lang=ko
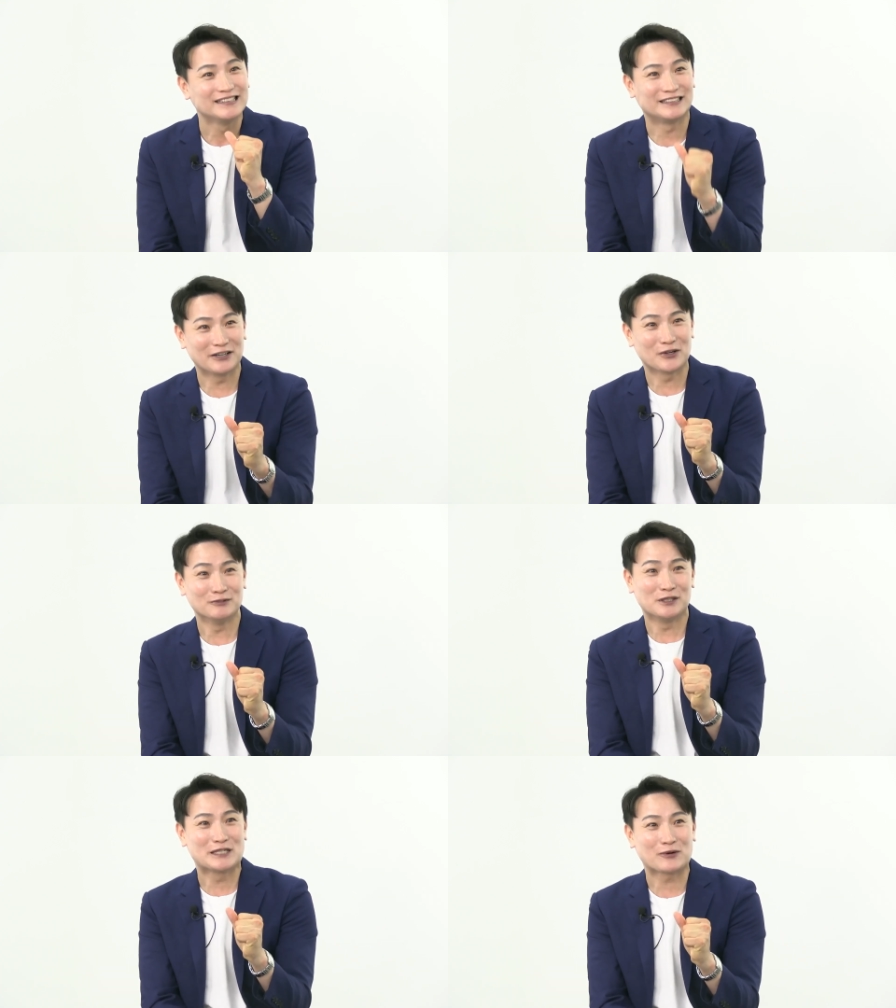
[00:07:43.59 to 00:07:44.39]
제가
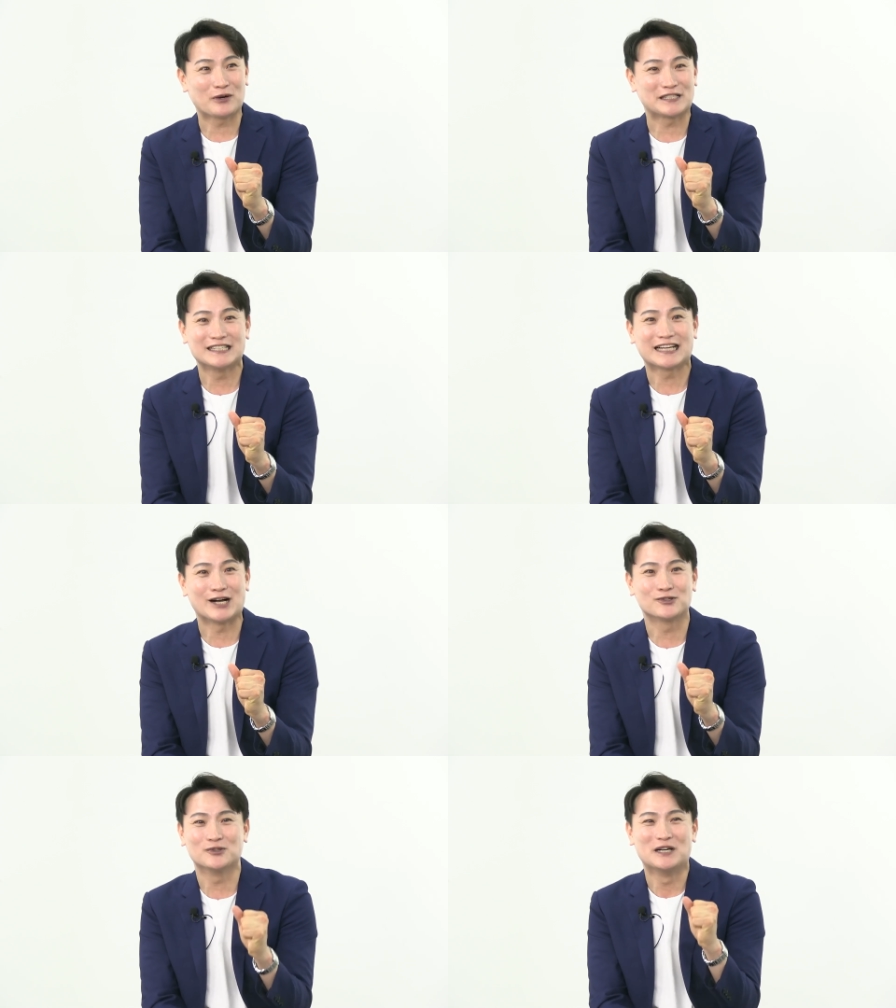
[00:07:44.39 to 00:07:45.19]
여러분들이 찾고 계시는
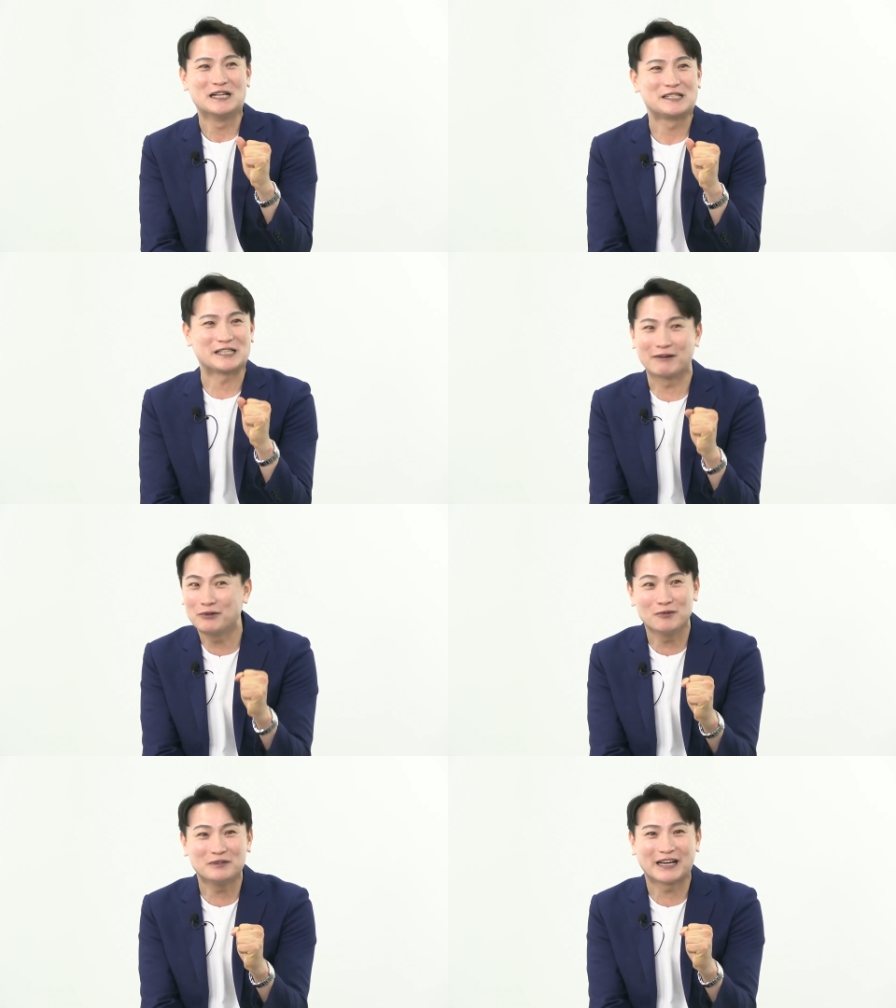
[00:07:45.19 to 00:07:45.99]
가수
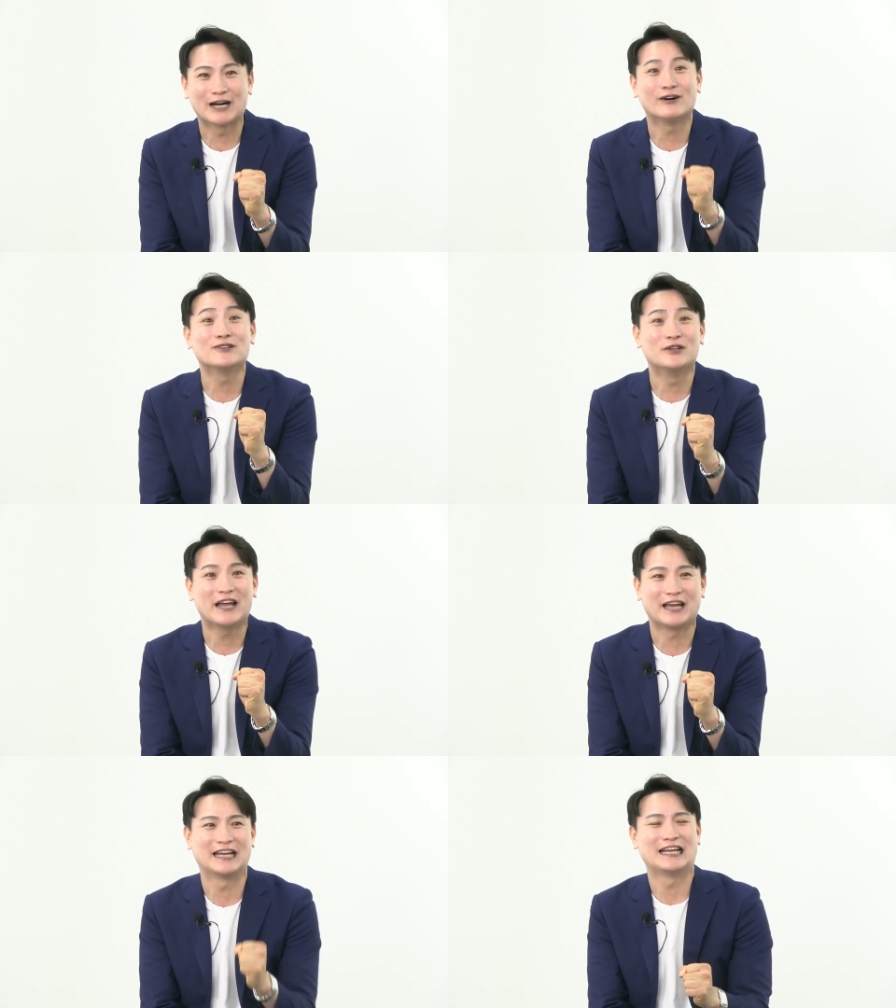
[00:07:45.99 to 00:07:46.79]
장민호입니다라고 한
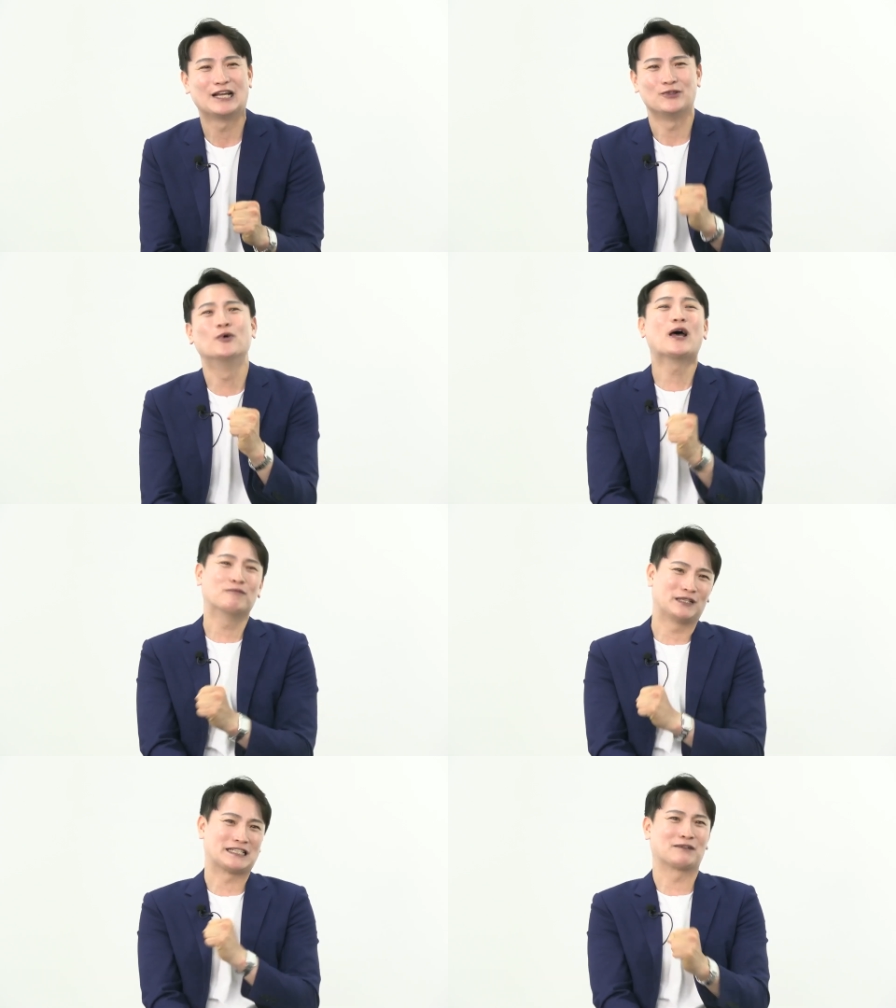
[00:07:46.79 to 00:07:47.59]
뒤에
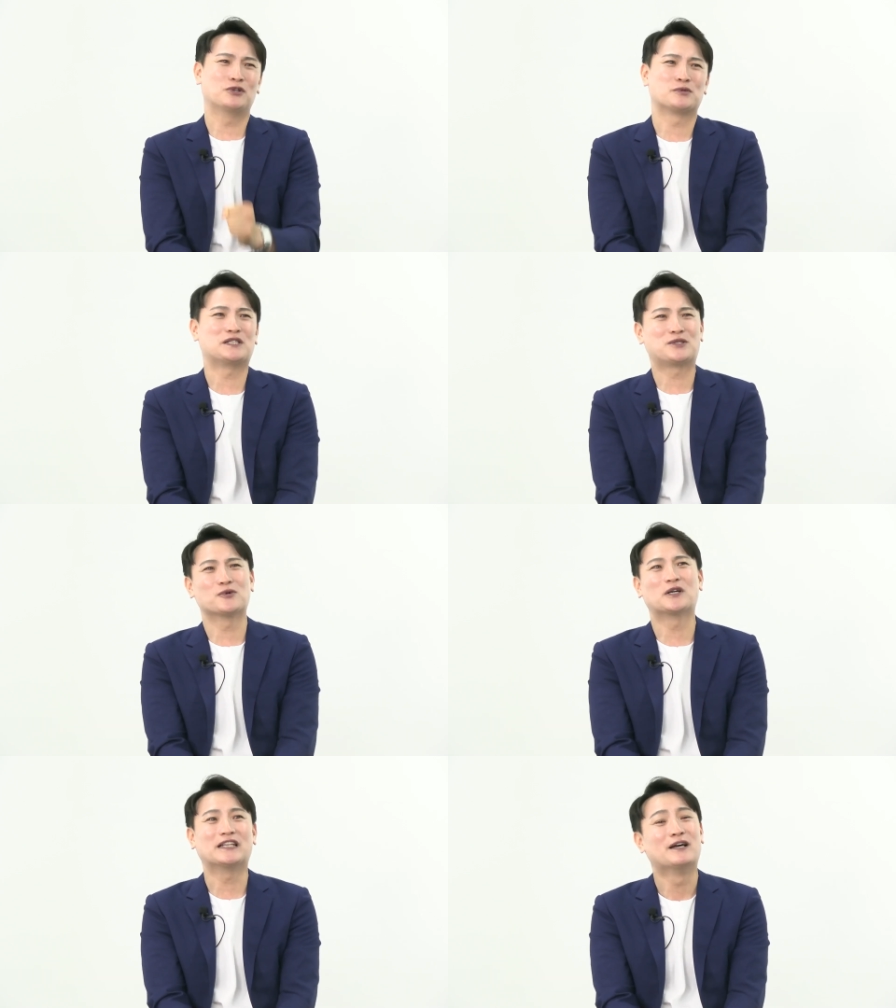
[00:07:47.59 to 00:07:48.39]
노래합니다. 장민호
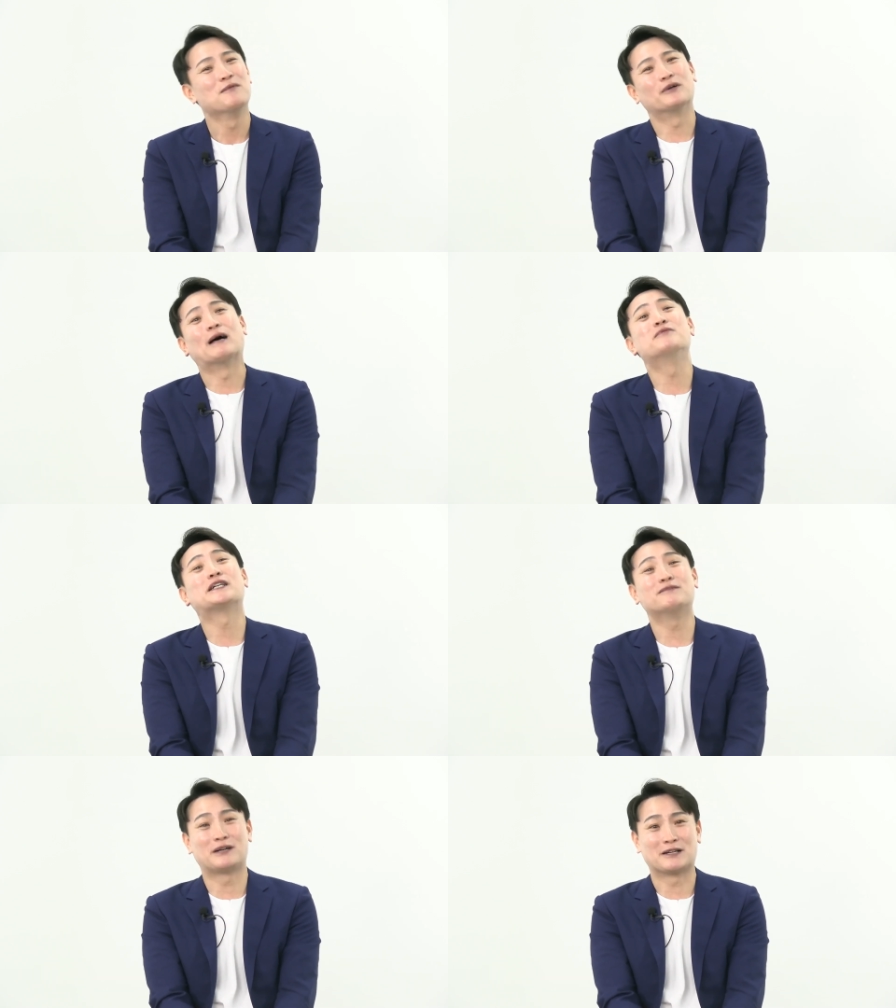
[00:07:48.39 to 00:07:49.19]
시트곡인 뭐
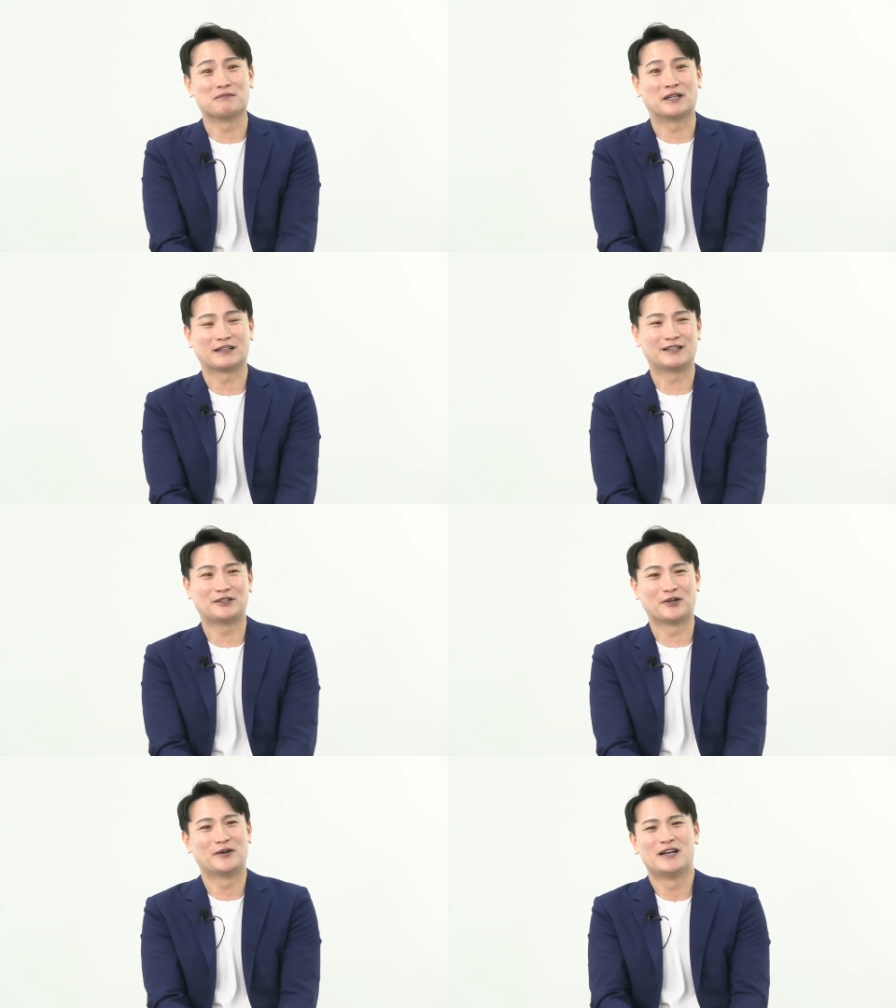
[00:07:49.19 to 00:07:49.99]
남자는 말합니다. 예를
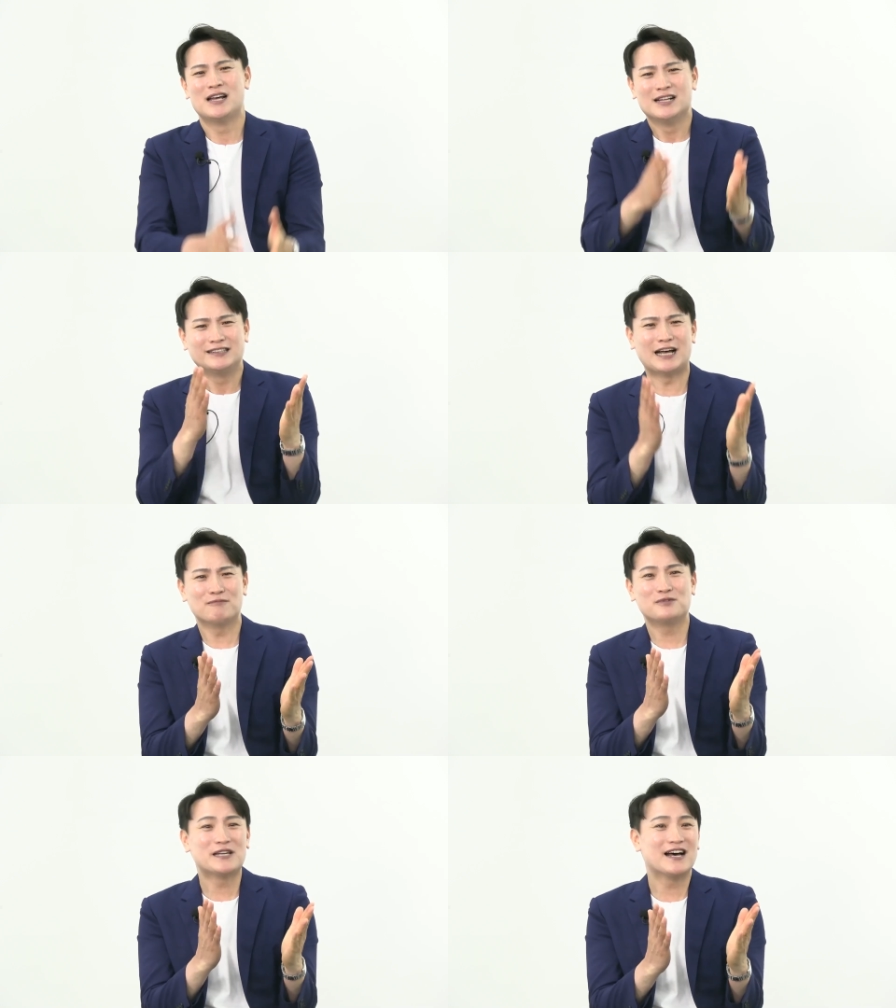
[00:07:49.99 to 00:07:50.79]
들어
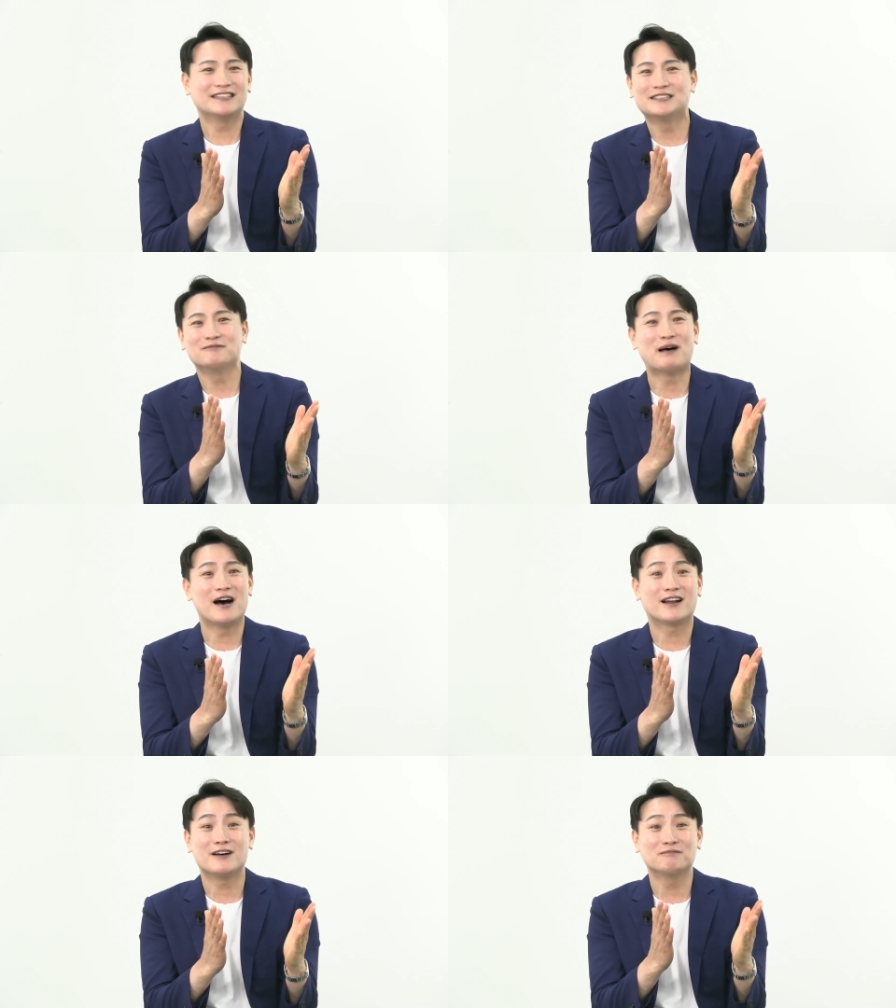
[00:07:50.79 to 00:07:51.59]
남자는
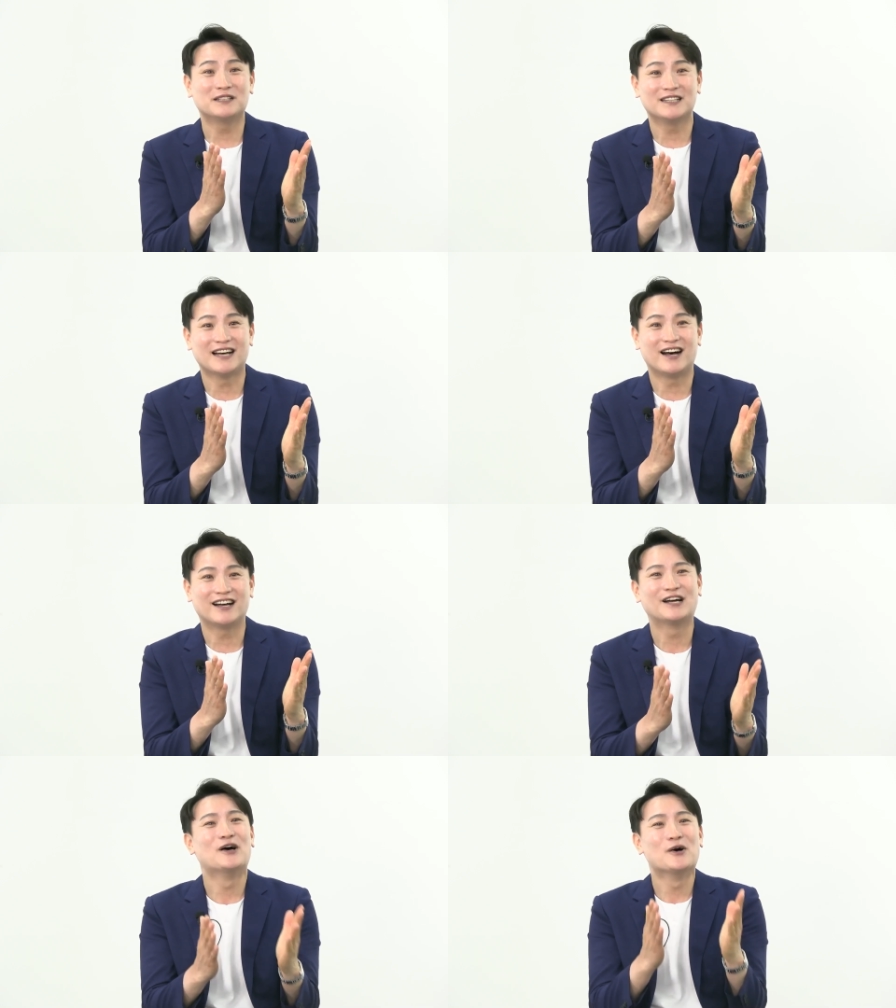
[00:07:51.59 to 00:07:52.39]
말합니다.